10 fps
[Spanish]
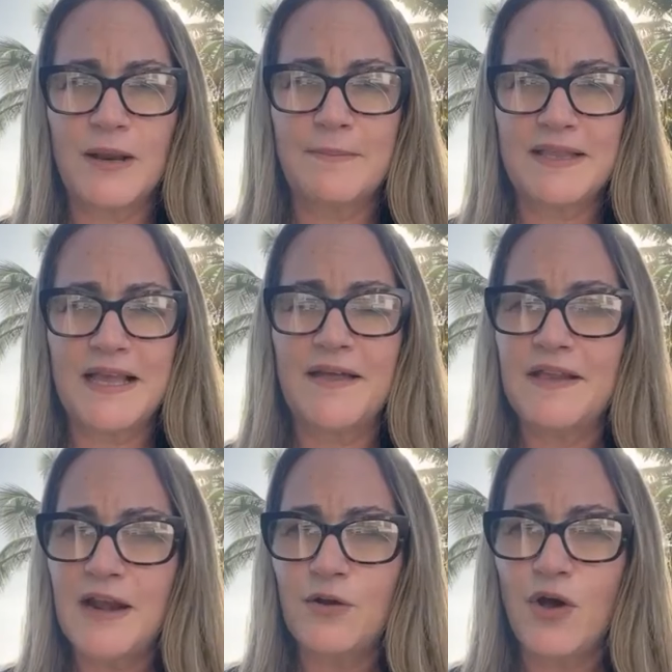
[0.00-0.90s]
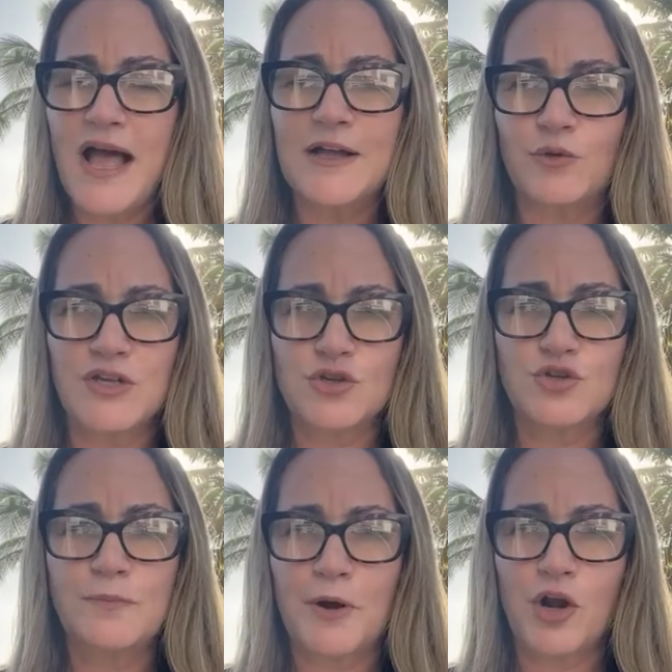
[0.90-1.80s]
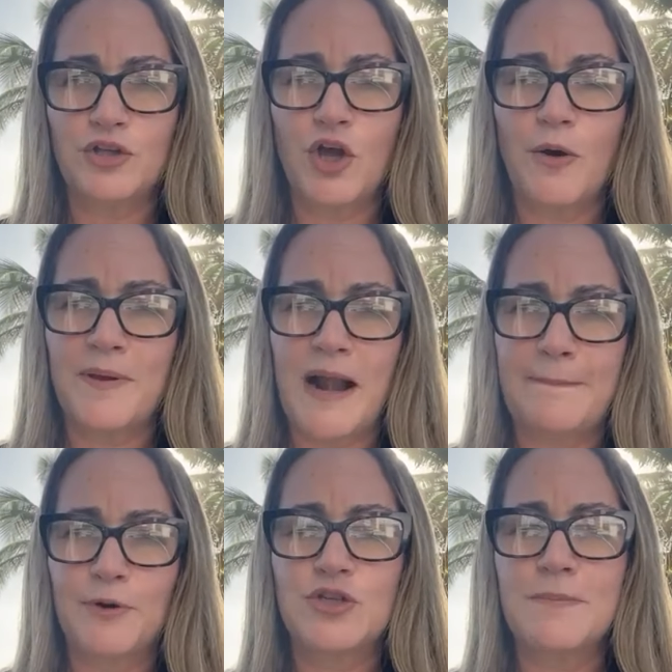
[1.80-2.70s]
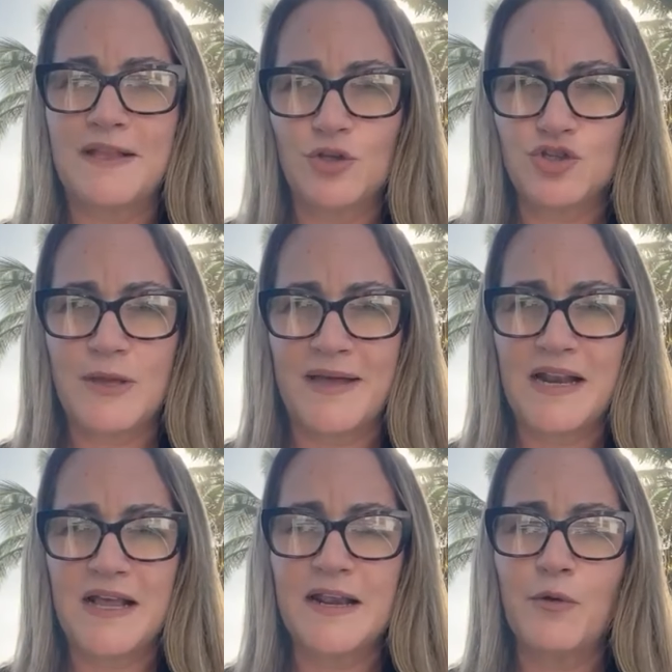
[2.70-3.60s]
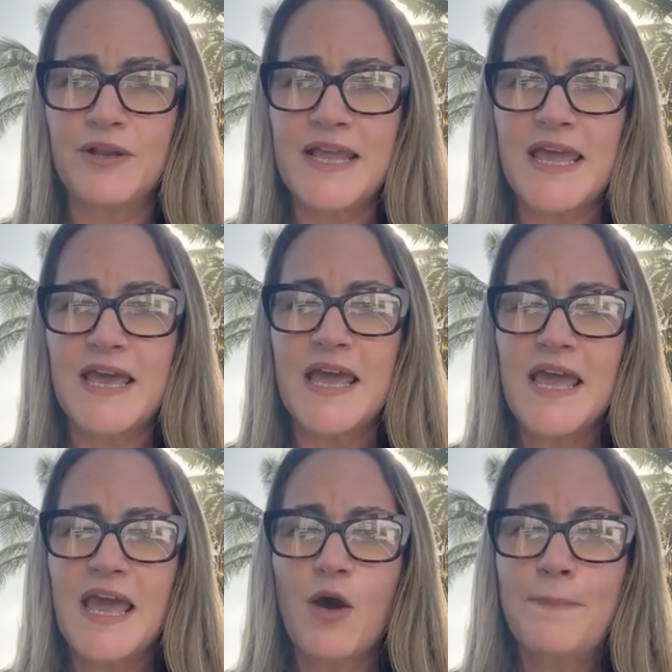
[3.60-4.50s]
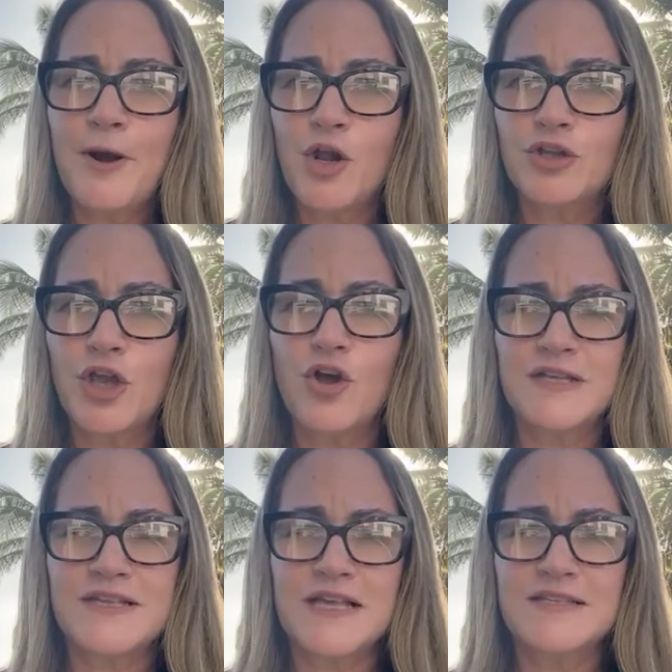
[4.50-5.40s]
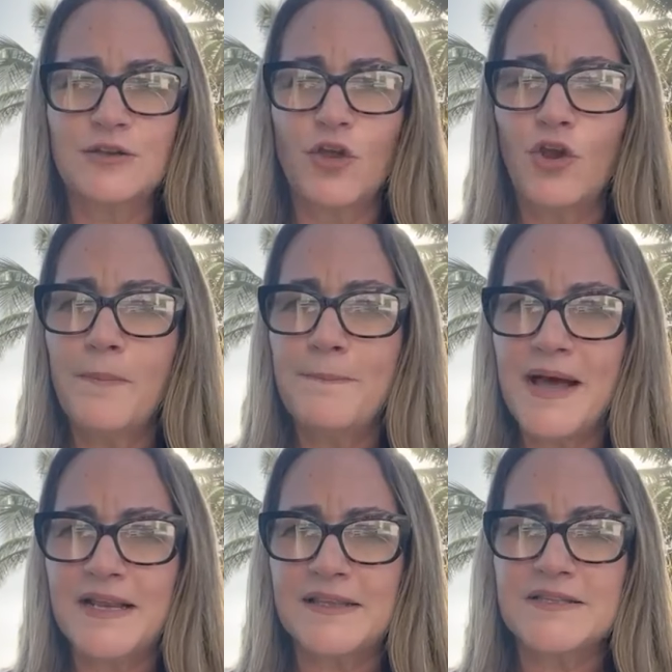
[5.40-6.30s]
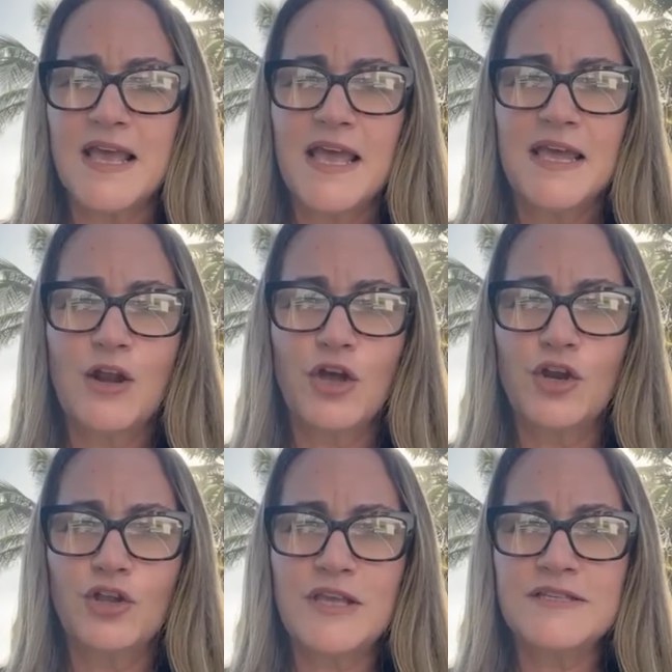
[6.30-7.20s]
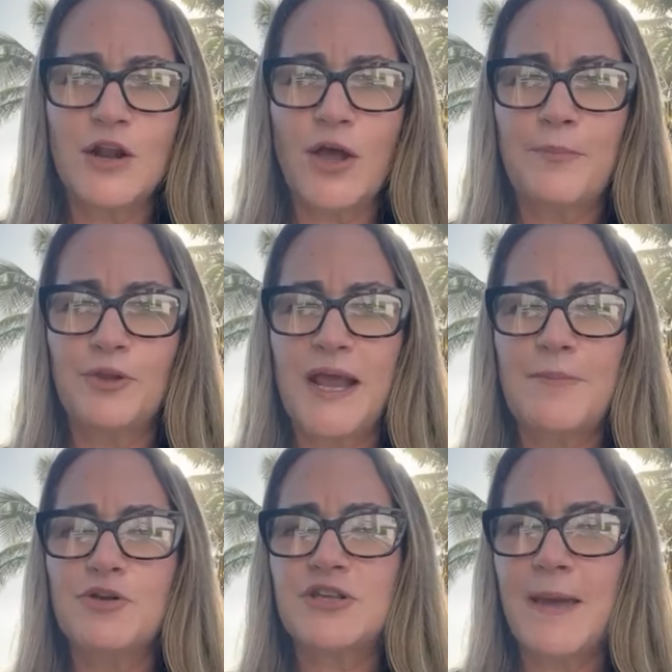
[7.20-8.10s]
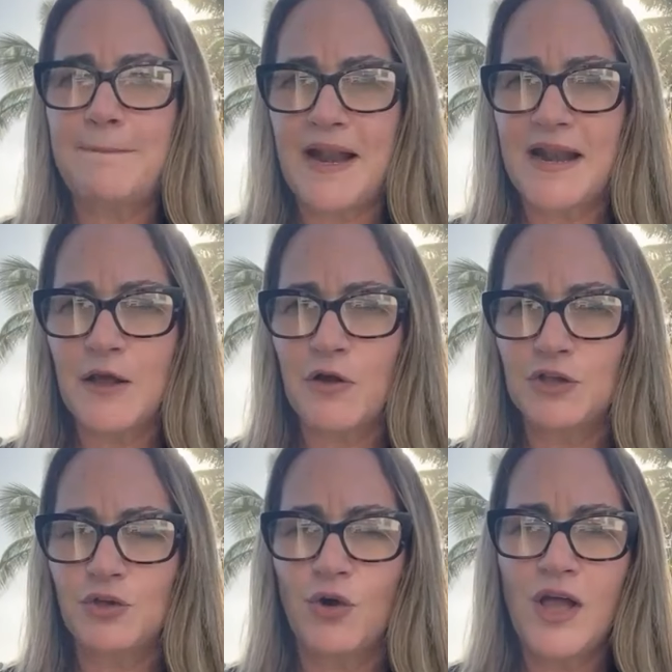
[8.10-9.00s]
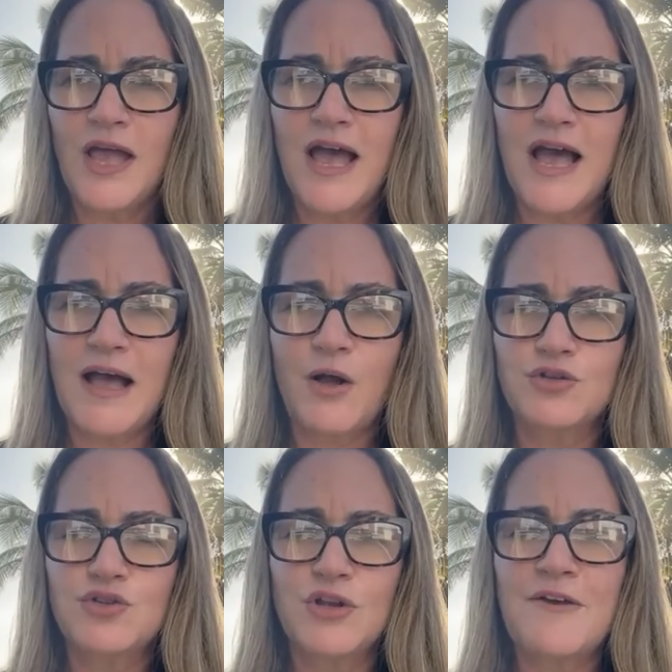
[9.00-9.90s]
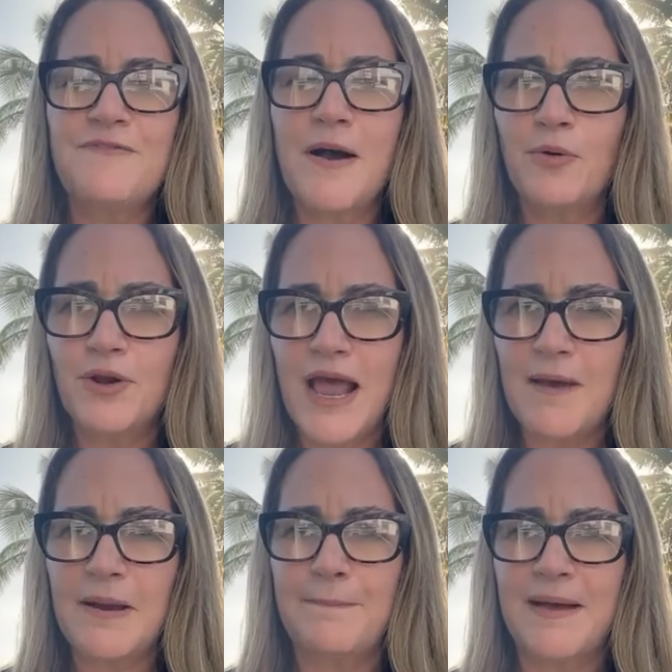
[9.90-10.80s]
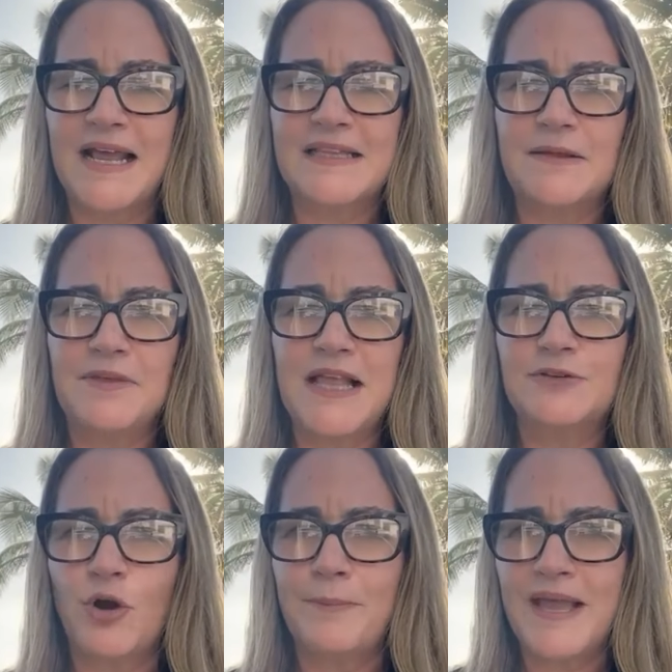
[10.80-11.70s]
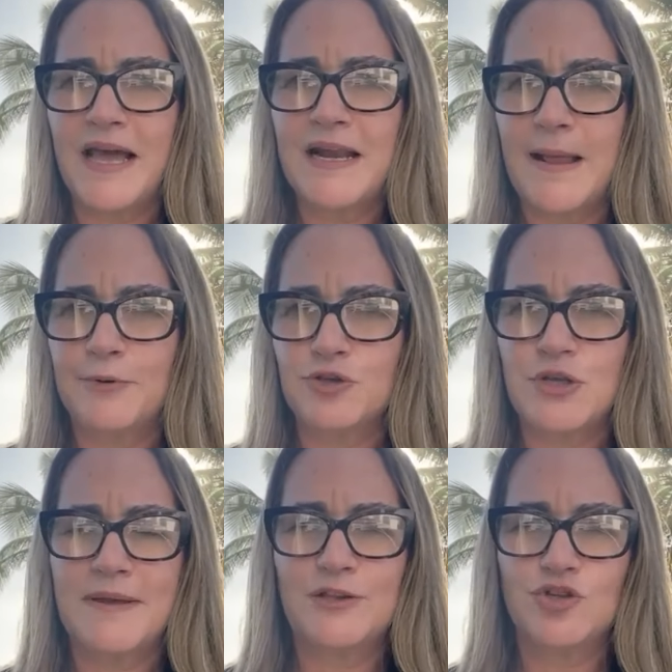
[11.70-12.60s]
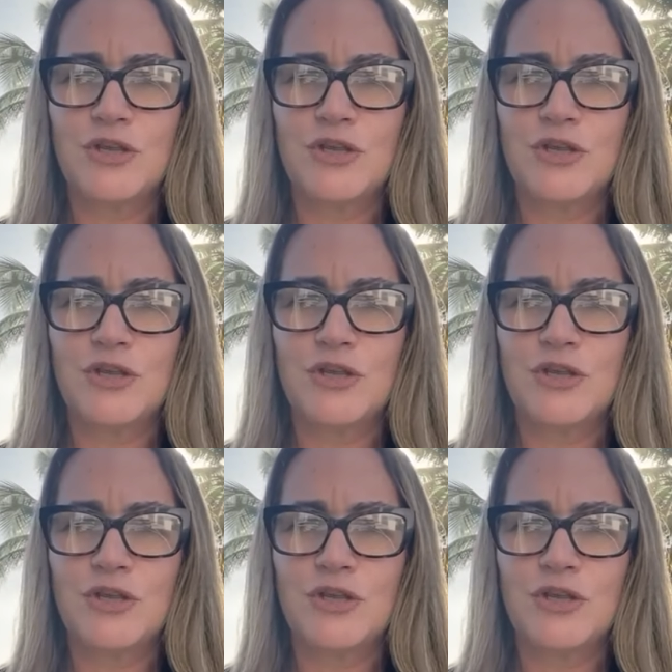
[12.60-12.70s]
Climática de la NOAA actualizó su pronóstico para las próximas dos semanas. Recuerden que es un pronóstico que se hace todos los martes y lo que nos dice lo que podríamos esperar en cuanto a zonas favorables para actividad tropical en las próximas dos